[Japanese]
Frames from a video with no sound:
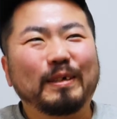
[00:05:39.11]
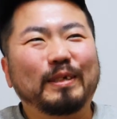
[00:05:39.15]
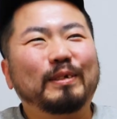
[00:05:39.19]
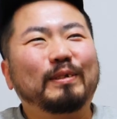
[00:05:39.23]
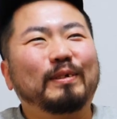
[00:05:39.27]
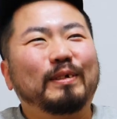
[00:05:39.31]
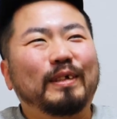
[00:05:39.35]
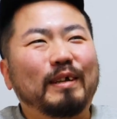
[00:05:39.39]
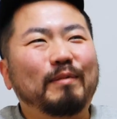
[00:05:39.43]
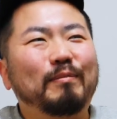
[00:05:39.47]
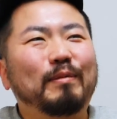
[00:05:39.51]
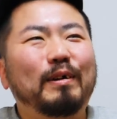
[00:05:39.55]
あ
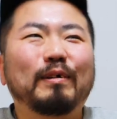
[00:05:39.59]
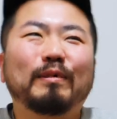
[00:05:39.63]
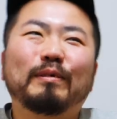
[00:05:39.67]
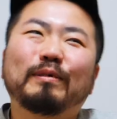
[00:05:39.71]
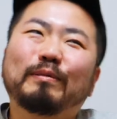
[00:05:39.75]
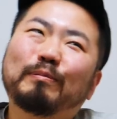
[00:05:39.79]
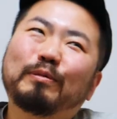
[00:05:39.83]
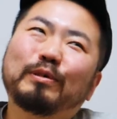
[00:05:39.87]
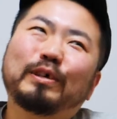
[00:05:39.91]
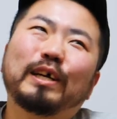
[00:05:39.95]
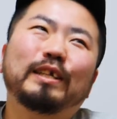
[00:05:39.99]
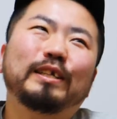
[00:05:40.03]
ちょっとね、まあ、
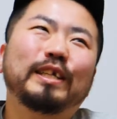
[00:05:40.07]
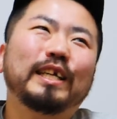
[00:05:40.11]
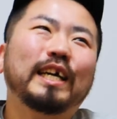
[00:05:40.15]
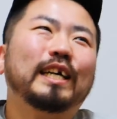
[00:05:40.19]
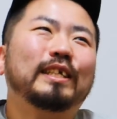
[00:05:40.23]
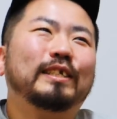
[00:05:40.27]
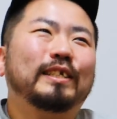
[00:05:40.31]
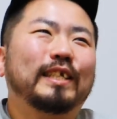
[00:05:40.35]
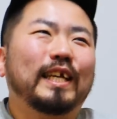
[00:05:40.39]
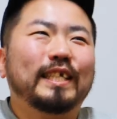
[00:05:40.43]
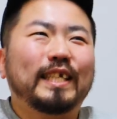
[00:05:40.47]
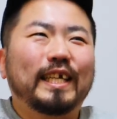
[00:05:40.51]
僕は2
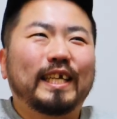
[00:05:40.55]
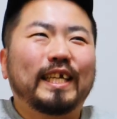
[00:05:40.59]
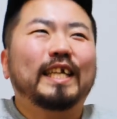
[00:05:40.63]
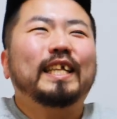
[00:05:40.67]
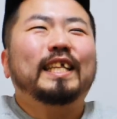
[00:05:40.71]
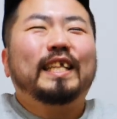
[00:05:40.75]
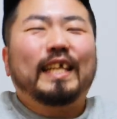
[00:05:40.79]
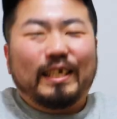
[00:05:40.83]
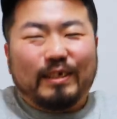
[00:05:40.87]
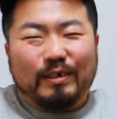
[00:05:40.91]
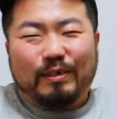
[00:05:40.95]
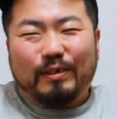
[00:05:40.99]
月成績
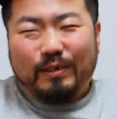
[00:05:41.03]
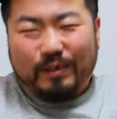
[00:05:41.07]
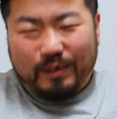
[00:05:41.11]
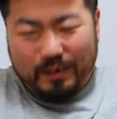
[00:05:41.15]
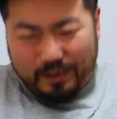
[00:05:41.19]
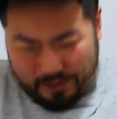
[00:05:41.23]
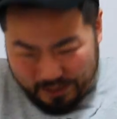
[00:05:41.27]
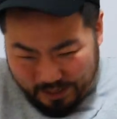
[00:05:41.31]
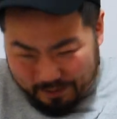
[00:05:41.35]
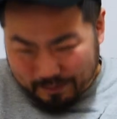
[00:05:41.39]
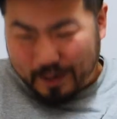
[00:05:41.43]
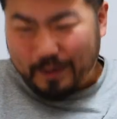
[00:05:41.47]
いいんでちょっと
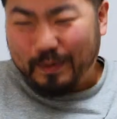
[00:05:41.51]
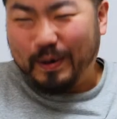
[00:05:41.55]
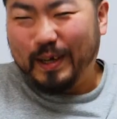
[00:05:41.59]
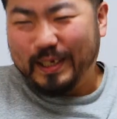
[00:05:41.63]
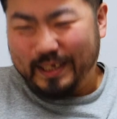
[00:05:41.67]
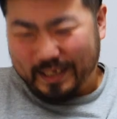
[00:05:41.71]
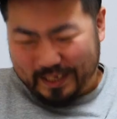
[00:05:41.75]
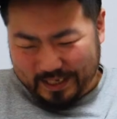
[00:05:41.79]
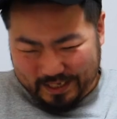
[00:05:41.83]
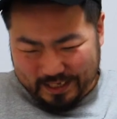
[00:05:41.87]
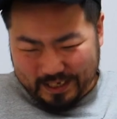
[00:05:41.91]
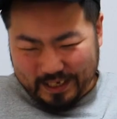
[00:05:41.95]
頑張り
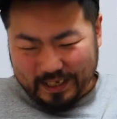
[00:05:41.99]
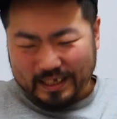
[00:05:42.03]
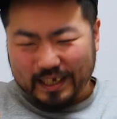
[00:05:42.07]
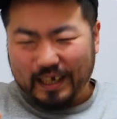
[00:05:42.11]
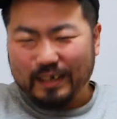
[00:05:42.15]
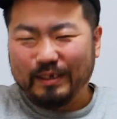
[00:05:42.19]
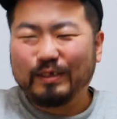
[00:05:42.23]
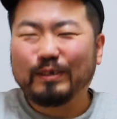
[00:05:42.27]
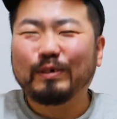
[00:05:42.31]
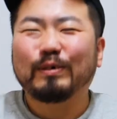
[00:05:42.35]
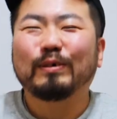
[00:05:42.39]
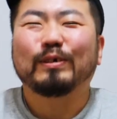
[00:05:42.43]
ます
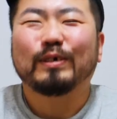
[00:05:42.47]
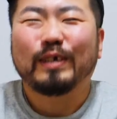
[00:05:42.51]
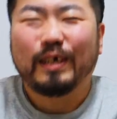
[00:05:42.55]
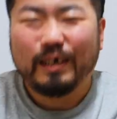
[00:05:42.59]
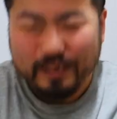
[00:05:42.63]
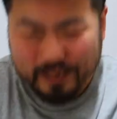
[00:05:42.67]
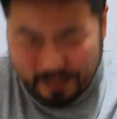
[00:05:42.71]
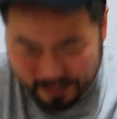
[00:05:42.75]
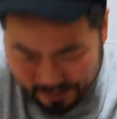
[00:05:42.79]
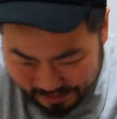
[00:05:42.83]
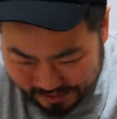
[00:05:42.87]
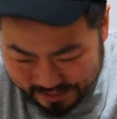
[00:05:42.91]
なんつうこと
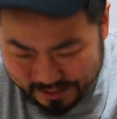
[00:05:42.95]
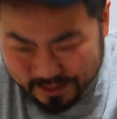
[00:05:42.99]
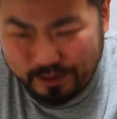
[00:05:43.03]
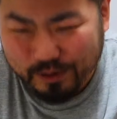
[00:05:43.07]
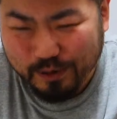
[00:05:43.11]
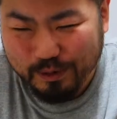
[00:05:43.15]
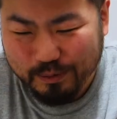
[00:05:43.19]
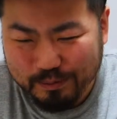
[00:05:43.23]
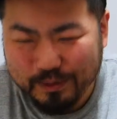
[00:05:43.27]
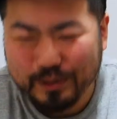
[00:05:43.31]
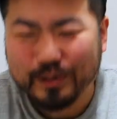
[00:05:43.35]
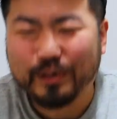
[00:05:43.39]
なんで以
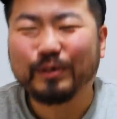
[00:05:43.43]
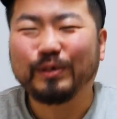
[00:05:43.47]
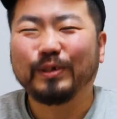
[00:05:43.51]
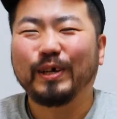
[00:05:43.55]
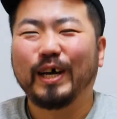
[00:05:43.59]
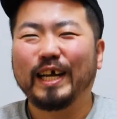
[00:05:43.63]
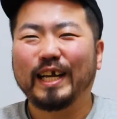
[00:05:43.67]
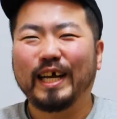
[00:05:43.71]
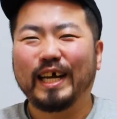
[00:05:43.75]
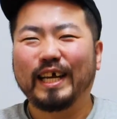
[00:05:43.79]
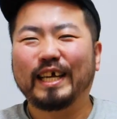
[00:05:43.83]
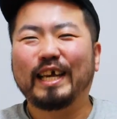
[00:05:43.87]
上無職
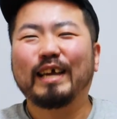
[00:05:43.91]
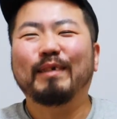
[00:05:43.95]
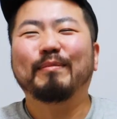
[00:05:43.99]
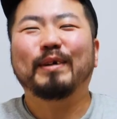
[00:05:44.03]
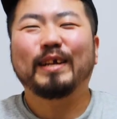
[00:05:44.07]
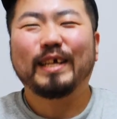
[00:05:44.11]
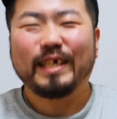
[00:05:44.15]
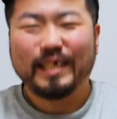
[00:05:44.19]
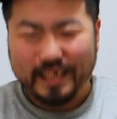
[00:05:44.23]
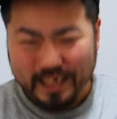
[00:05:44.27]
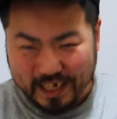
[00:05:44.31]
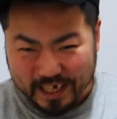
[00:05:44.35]
の荒井競
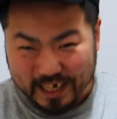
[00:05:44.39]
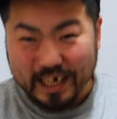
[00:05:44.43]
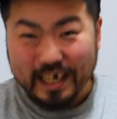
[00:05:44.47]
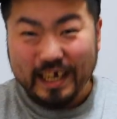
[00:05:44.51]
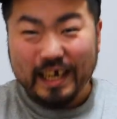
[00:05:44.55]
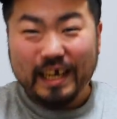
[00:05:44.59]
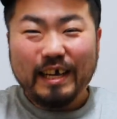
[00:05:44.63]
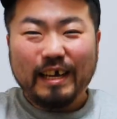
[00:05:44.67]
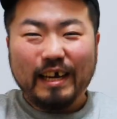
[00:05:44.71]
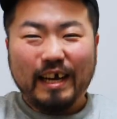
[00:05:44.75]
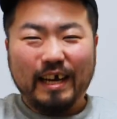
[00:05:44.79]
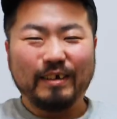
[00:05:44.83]
馬でした
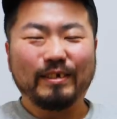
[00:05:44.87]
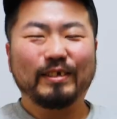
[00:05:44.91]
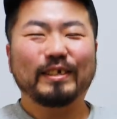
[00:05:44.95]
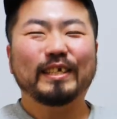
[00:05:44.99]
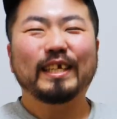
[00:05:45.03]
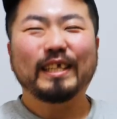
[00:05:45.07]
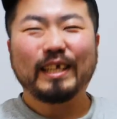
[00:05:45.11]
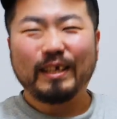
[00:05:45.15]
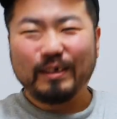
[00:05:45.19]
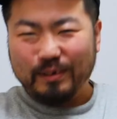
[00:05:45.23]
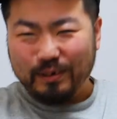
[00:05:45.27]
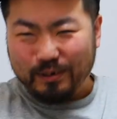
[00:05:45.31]
あの
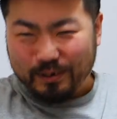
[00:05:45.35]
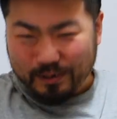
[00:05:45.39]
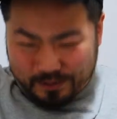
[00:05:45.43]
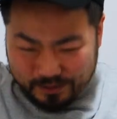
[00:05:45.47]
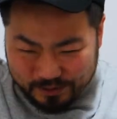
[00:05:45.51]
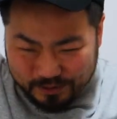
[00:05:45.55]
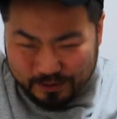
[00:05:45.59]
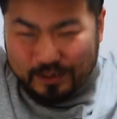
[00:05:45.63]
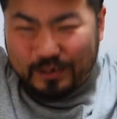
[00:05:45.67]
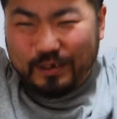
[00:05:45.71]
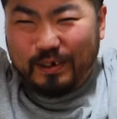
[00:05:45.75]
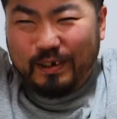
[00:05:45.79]
チャンネル登
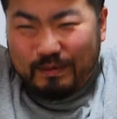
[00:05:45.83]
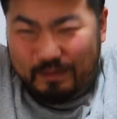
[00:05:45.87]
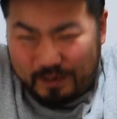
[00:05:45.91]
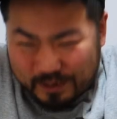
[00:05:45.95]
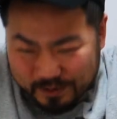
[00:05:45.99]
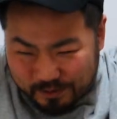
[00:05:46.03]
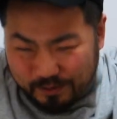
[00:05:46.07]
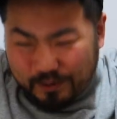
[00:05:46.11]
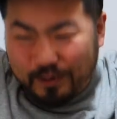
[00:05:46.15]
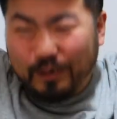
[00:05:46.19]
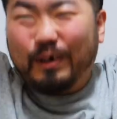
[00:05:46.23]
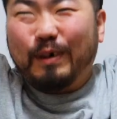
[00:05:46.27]
録よろしくお願いし
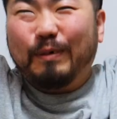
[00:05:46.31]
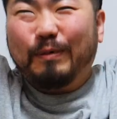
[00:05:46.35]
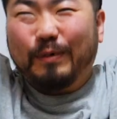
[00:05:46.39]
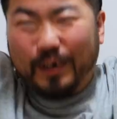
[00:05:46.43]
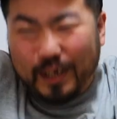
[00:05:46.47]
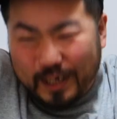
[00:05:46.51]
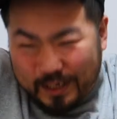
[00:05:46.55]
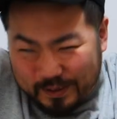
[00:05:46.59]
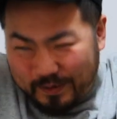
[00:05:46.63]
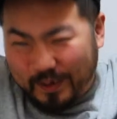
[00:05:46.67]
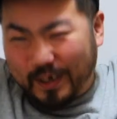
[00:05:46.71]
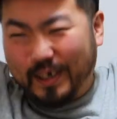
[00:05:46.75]
ます高評価も
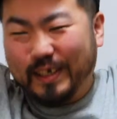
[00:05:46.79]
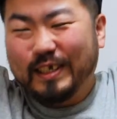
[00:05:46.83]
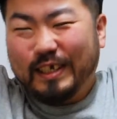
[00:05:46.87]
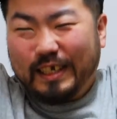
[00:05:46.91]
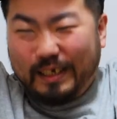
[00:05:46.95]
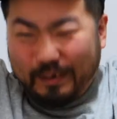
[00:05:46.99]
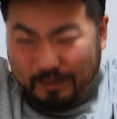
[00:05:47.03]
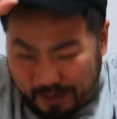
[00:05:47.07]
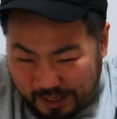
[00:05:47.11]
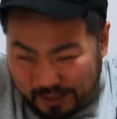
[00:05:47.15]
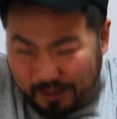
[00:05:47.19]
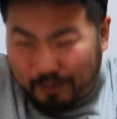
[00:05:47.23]
お願いします
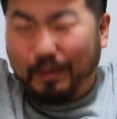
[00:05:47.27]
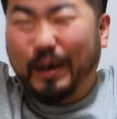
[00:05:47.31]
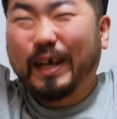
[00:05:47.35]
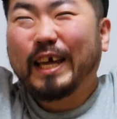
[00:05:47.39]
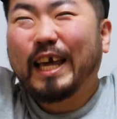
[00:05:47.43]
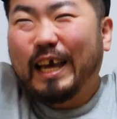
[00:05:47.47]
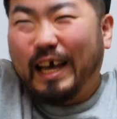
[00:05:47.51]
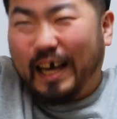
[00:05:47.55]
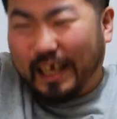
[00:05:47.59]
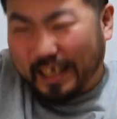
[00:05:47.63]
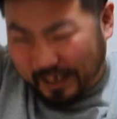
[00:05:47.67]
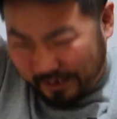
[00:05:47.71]
あと馬
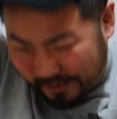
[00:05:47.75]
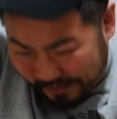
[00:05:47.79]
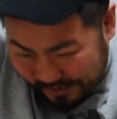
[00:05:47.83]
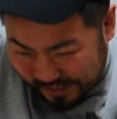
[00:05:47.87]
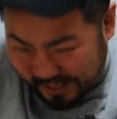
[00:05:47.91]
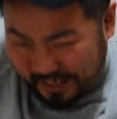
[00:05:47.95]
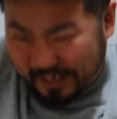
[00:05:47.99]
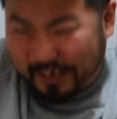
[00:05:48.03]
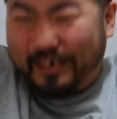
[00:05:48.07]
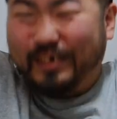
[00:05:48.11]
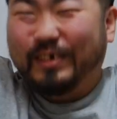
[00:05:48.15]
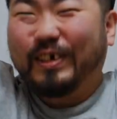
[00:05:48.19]
券当てるん
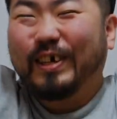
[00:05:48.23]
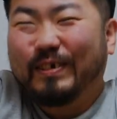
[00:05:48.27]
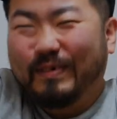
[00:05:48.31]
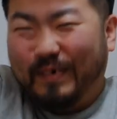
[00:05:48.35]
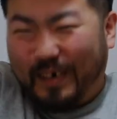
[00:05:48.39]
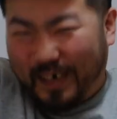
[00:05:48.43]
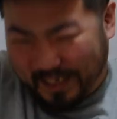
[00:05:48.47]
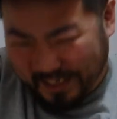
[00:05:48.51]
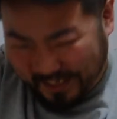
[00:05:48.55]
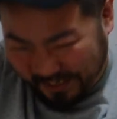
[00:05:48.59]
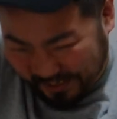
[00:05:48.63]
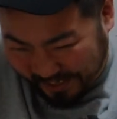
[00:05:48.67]
でよろしくお願いし
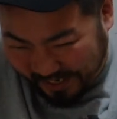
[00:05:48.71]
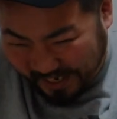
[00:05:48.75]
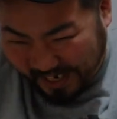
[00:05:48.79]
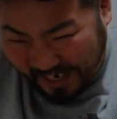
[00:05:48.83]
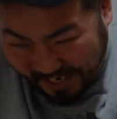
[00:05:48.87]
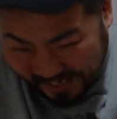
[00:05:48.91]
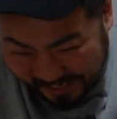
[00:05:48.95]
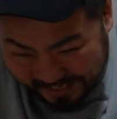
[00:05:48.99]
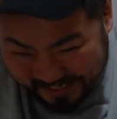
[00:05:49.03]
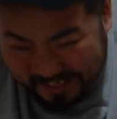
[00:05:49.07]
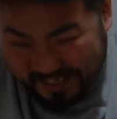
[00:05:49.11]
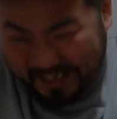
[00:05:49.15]
ますさよな
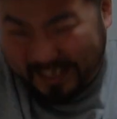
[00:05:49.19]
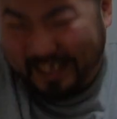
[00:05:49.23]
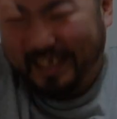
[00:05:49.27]
ら